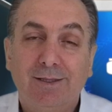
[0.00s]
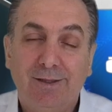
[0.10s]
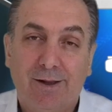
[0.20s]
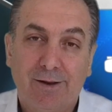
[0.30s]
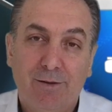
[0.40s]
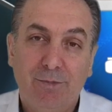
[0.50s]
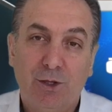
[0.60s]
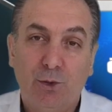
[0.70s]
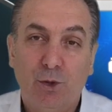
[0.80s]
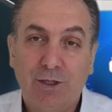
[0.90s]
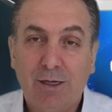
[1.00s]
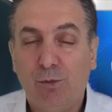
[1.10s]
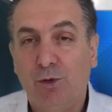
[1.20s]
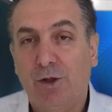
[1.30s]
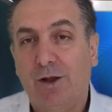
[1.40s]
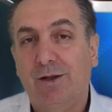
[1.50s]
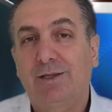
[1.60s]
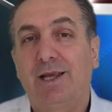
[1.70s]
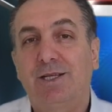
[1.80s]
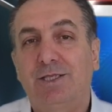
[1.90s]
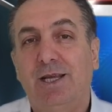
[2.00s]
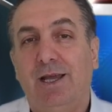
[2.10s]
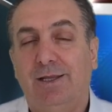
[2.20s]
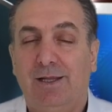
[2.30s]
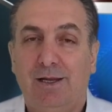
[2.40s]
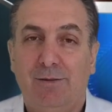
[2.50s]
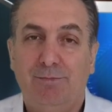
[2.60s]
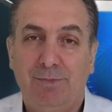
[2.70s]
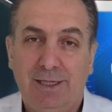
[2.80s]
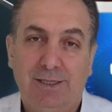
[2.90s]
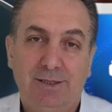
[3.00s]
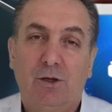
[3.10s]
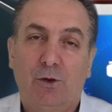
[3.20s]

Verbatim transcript: yarayan bir yöntem olarak tercih edilebilir.